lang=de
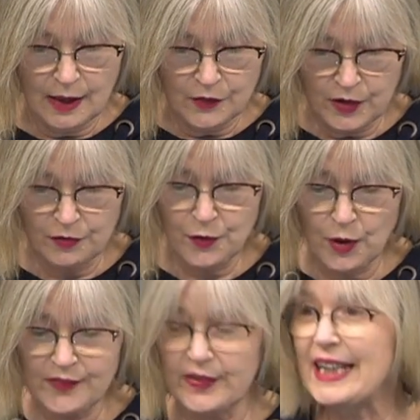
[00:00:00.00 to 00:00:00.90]
Sie
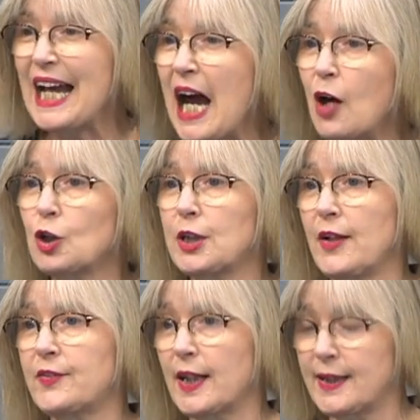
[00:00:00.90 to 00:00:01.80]
fühlen sich
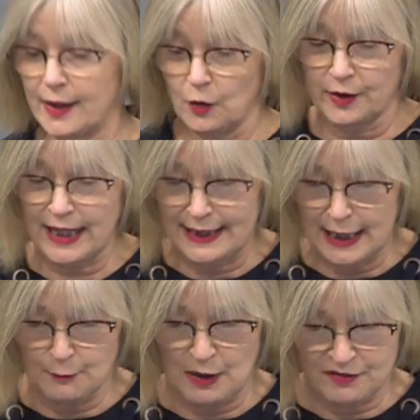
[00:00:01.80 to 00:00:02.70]
ausschließlich den
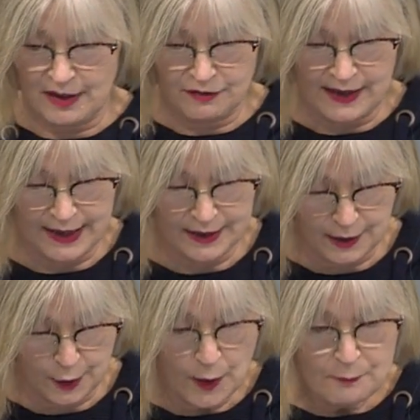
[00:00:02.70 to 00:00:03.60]
Unternehmen verpflichtet.